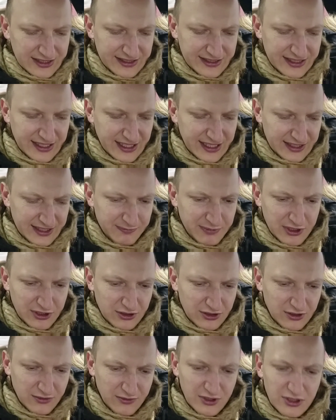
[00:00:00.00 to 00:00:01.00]
Здесь
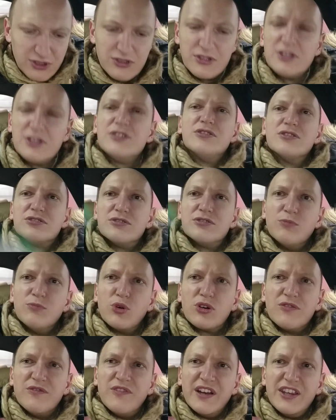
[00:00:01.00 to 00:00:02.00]
потом еще идет
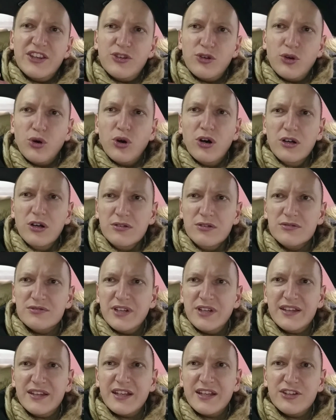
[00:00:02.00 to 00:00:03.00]
буква Ё.
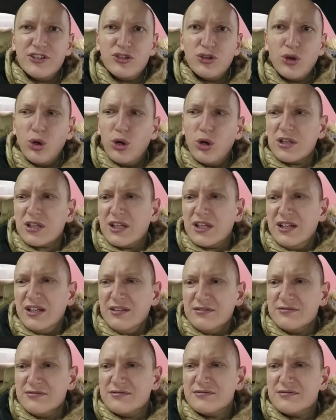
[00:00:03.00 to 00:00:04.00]
Это елка
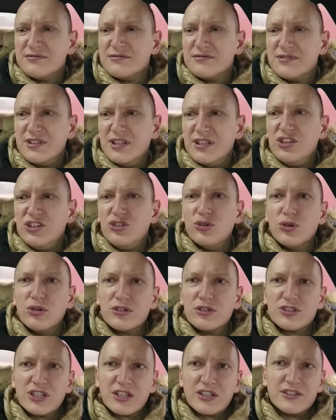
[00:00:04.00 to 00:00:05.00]
и
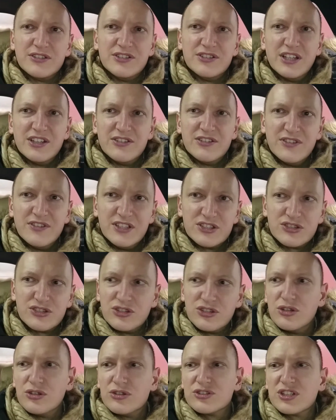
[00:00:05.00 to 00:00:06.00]
ежик. Здесь видишь
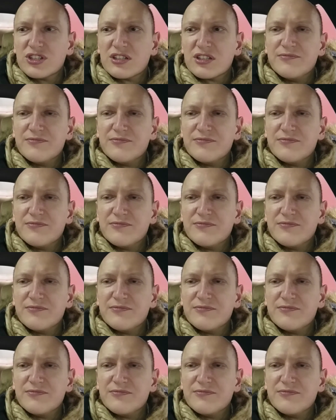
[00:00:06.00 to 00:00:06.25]
ежик.